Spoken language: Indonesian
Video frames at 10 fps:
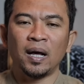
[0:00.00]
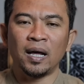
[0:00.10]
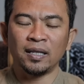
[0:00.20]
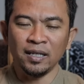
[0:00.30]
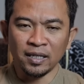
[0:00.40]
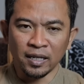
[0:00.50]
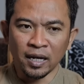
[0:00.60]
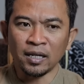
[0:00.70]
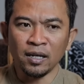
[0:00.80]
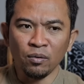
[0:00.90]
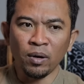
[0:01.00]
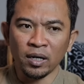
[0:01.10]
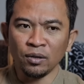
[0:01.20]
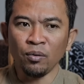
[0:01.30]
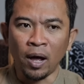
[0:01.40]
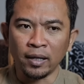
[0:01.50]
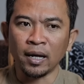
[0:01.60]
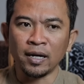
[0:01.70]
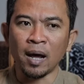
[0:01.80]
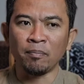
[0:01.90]
Artinya yang di luar itu hanya
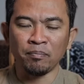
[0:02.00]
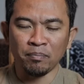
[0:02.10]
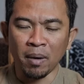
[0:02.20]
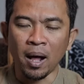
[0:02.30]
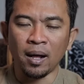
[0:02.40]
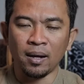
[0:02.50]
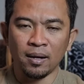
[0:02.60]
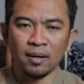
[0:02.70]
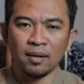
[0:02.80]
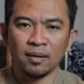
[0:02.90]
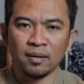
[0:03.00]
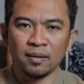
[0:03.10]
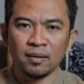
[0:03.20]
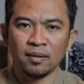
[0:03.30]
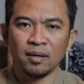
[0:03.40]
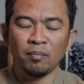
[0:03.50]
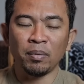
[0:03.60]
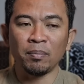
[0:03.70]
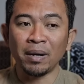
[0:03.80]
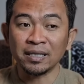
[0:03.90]
dampak.
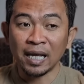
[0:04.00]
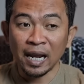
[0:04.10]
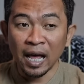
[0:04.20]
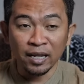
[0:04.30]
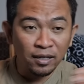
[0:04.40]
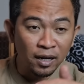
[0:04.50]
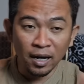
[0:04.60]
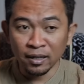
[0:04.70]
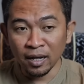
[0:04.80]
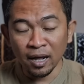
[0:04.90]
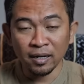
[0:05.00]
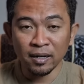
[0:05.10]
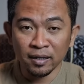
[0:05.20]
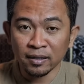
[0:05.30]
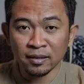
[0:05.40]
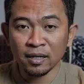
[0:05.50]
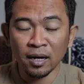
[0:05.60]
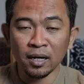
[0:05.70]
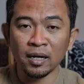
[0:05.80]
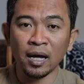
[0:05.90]
Permasalahan yang kata Anda yang
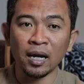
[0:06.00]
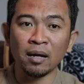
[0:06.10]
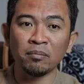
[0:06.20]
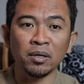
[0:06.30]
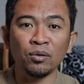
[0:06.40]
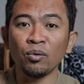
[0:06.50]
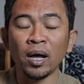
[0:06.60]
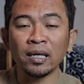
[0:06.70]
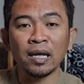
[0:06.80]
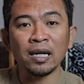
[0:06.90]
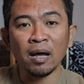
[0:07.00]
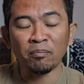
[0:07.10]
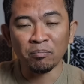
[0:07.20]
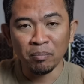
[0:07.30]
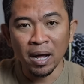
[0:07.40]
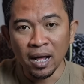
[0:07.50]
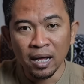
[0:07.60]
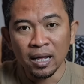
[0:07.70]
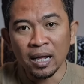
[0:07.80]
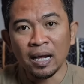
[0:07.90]
sedang Anda alami itu hanya dampak
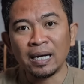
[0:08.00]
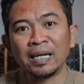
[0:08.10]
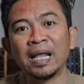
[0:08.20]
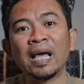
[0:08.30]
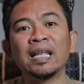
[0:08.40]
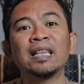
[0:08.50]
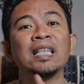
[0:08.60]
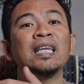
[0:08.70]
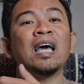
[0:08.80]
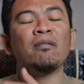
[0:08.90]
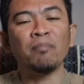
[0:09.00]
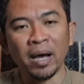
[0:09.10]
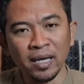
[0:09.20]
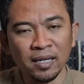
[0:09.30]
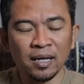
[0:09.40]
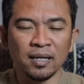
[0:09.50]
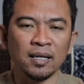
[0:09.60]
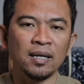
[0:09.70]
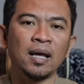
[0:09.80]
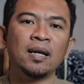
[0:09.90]
dari tidak baiknya
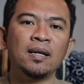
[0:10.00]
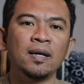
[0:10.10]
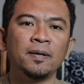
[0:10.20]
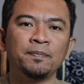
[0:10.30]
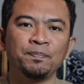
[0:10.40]
diri Anda.